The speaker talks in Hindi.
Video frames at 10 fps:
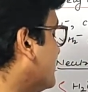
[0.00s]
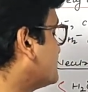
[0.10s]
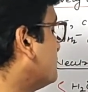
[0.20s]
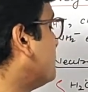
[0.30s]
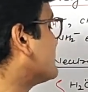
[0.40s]

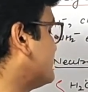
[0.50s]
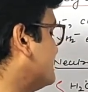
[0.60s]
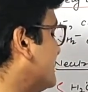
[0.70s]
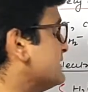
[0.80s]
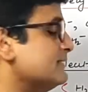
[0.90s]
इलेक्ट्रोपॉजिटिव
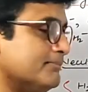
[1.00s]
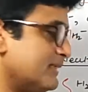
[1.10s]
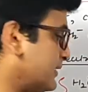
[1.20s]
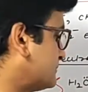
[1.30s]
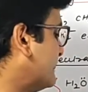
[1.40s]
चार्ज
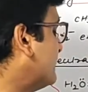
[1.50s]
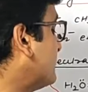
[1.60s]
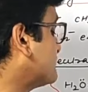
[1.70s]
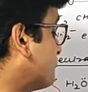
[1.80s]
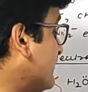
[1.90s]
मतलब मतलब
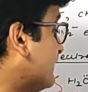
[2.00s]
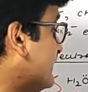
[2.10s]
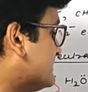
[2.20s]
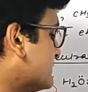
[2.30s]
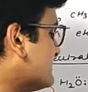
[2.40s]
इलेक्ट्रोफिलिक
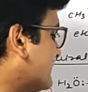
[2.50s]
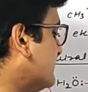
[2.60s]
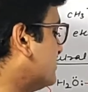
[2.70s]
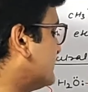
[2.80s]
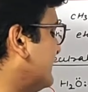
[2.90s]
नेचर ज्यादा
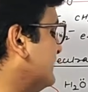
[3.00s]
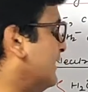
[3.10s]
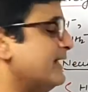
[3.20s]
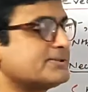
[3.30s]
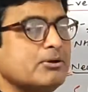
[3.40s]
होता
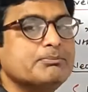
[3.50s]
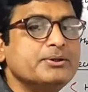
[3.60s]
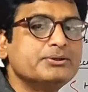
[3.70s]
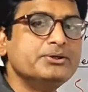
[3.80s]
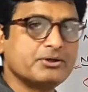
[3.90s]
है एज कम्पेयर
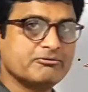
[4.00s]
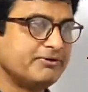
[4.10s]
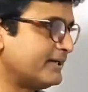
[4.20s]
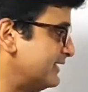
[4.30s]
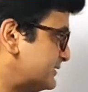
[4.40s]
टू
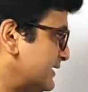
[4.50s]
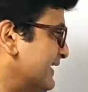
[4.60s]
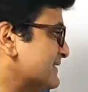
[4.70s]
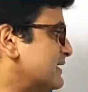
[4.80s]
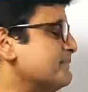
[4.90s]
न्यूक्लियोफिलिक नेचर
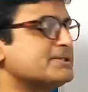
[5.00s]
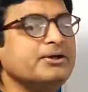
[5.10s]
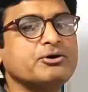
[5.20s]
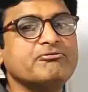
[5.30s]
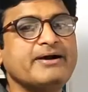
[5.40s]
इसलिए हम इसे
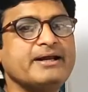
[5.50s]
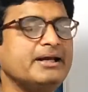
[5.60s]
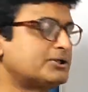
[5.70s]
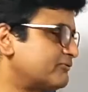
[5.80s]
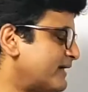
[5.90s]
न्यूक्लियोफाइल
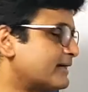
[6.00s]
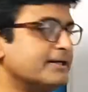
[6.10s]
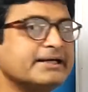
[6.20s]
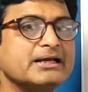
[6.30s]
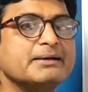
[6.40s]
इलेक्ट्रोफाइल
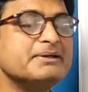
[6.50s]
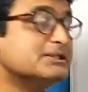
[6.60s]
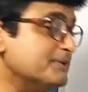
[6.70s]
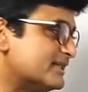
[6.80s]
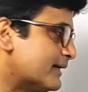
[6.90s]
कैटेगरी के बीच
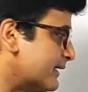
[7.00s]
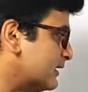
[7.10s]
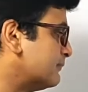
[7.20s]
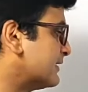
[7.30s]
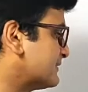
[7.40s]
बीच
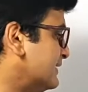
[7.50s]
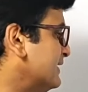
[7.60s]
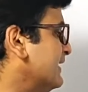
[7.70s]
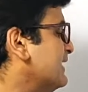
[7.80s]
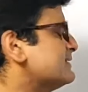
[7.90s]
कैटेगरी में रखते हैं
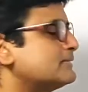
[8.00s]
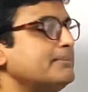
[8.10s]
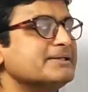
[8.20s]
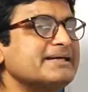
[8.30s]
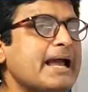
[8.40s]
इट इज
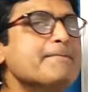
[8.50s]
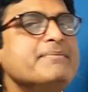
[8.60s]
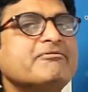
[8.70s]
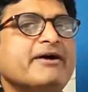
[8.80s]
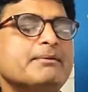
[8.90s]
टर्म एज
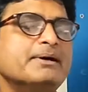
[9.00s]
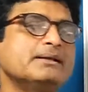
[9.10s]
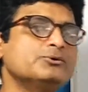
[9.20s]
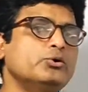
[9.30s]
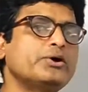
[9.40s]
एम्बीफाइल
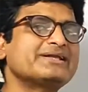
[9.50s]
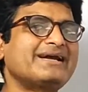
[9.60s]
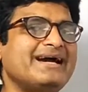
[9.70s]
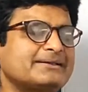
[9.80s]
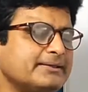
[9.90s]
मतलब दोनों की
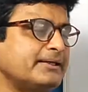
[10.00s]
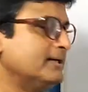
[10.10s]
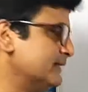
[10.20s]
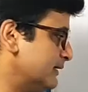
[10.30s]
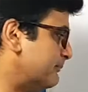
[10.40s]
तरह एक्ट करेगा
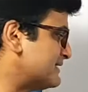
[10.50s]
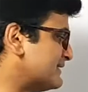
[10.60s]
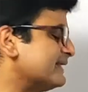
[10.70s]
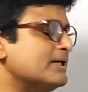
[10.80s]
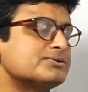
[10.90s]
बट
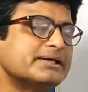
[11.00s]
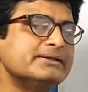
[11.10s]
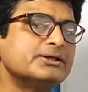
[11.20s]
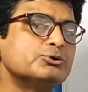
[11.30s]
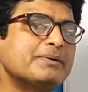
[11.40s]
ज्यादा उसके
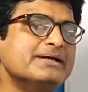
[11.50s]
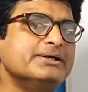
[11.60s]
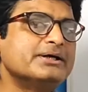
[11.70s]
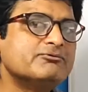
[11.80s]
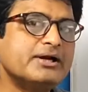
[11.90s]
अंदर जो पाई
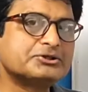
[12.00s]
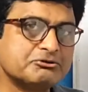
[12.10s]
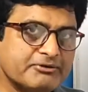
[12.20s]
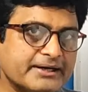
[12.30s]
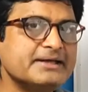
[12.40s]
जाएगी वो
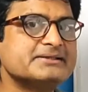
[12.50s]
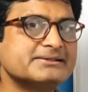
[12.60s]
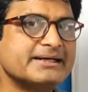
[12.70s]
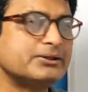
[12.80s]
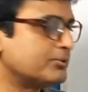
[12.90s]
इलेक्ट्रोफिलिक नेचर
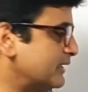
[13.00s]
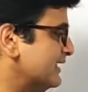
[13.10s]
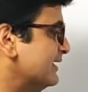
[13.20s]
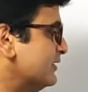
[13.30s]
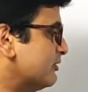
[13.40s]
ज्यादा होगा
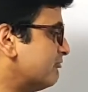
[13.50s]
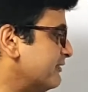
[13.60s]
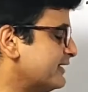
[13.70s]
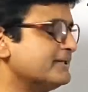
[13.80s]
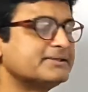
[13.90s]

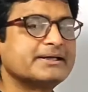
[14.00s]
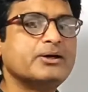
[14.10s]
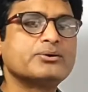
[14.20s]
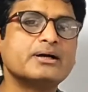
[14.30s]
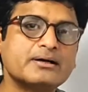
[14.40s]
न्यूक्लियोफिलिक नेचर क्या
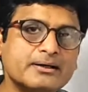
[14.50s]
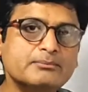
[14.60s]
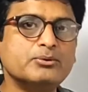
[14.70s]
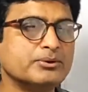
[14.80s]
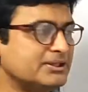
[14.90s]
होगा कम
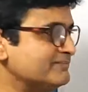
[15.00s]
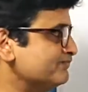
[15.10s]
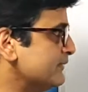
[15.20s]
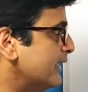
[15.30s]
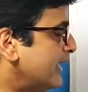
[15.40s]

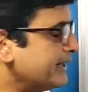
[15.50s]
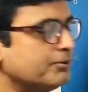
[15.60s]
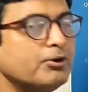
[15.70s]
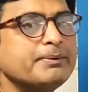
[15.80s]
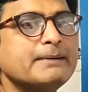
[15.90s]
होगा आई
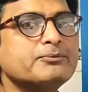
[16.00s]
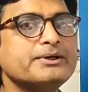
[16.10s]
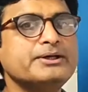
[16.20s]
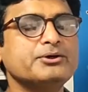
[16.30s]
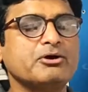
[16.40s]
होप आपको
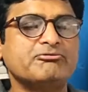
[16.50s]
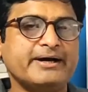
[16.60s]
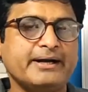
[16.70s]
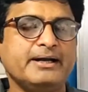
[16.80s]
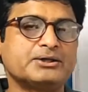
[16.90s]
ये
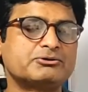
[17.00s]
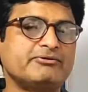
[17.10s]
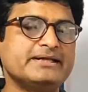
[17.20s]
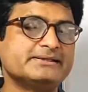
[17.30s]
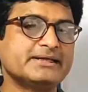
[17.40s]
न्यूक्लियोफाइल
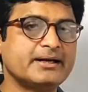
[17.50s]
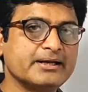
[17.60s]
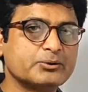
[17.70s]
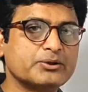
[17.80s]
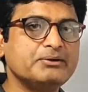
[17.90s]
इलेक्ट्रोफाइल चीजें
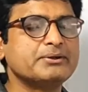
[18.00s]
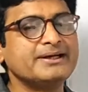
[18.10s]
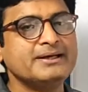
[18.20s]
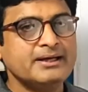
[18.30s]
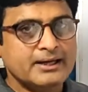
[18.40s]
क्लियर हो गई
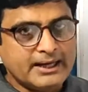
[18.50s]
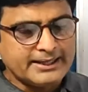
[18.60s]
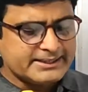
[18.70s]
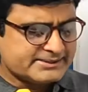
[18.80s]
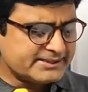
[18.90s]
होंगी
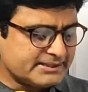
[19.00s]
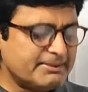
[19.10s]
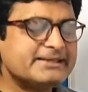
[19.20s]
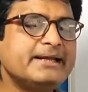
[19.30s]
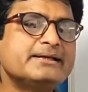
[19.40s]
आगे इस तरह से
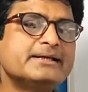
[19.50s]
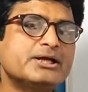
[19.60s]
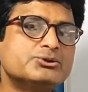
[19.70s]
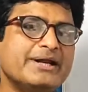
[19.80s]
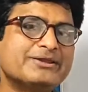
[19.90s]
मैं धीरे धीरे
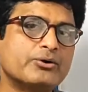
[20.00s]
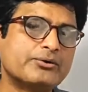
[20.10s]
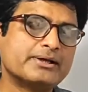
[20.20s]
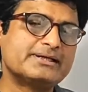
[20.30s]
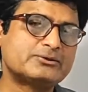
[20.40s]
ग्रेजुअली थोड़ा
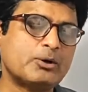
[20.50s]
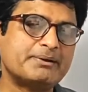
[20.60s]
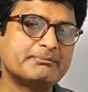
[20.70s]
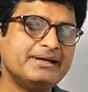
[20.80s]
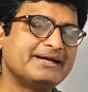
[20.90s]
थोड़ा
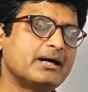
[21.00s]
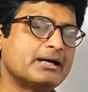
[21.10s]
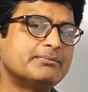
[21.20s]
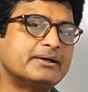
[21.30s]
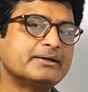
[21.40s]
टॉपिक में लेके आगे
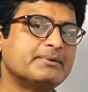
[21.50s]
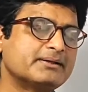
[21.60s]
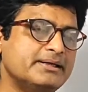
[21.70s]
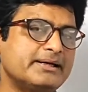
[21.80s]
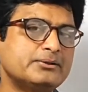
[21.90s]
बढ़ता
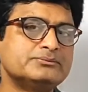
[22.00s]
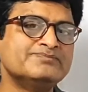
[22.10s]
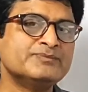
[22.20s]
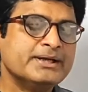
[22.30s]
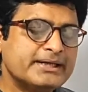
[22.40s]
बढ़ता जा रहा हूँ
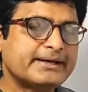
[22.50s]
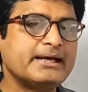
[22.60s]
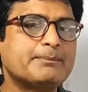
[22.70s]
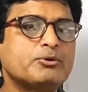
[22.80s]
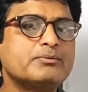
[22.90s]
ताकि
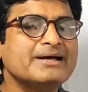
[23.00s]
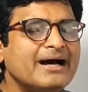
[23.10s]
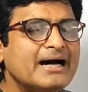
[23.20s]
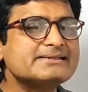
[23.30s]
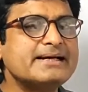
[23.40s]
आपको
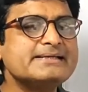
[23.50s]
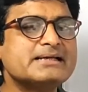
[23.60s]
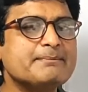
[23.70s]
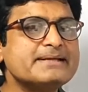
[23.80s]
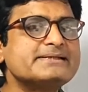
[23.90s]
आसानी
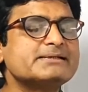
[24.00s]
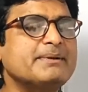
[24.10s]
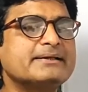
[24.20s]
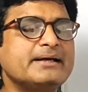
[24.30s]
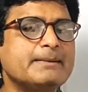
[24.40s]
से बेसिक्स
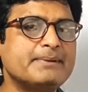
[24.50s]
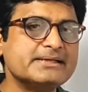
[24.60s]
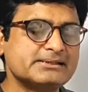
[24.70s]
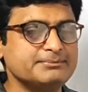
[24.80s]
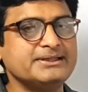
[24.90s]
बातें आप पहले
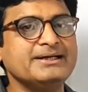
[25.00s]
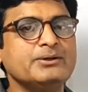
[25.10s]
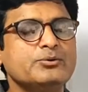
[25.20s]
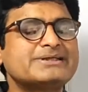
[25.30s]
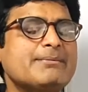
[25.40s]
समझें
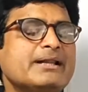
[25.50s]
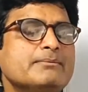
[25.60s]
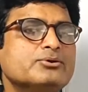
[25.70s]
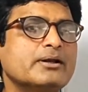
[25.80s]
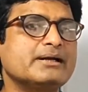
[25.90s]
उसके बाद
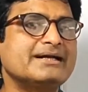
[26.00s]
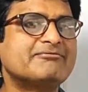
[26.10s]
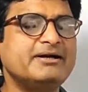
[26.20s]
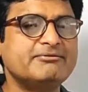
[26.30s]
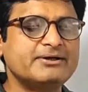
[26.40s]
हम थोड़ा सा
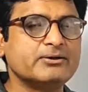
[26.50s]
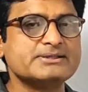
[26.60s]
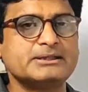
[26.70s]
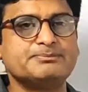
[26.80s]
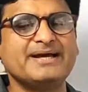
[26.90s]
डिफरेंट डिफरेंट
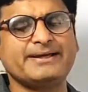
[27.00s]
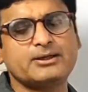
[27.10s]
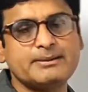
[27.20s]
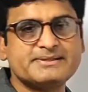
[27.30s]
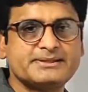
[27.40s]
कॉन्सेप्ट पे आएंगे
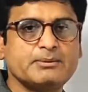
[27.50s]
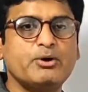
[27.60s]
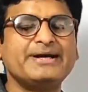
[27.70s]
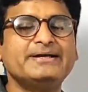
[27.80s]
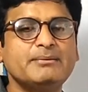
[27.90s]
केमिस्ट्री के
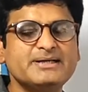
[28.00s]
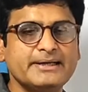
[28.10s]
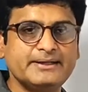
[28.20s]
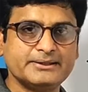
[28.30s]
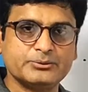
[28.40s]
बहुत डिटेल में
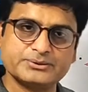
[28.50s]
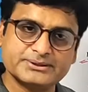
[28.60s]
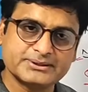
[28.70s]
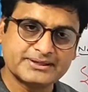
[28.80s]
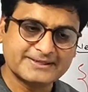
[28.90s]
जानने की
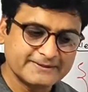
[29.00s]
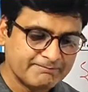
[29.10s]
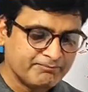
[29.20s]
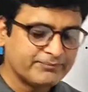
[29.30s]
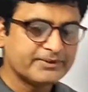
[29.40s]
कोशिश करेंगे
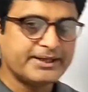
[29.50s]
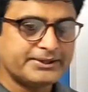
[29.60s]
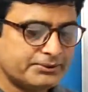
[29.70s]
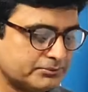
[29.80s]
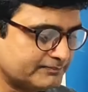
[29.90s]
थैंक
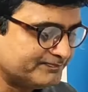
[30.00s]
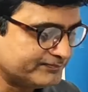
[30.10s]
यू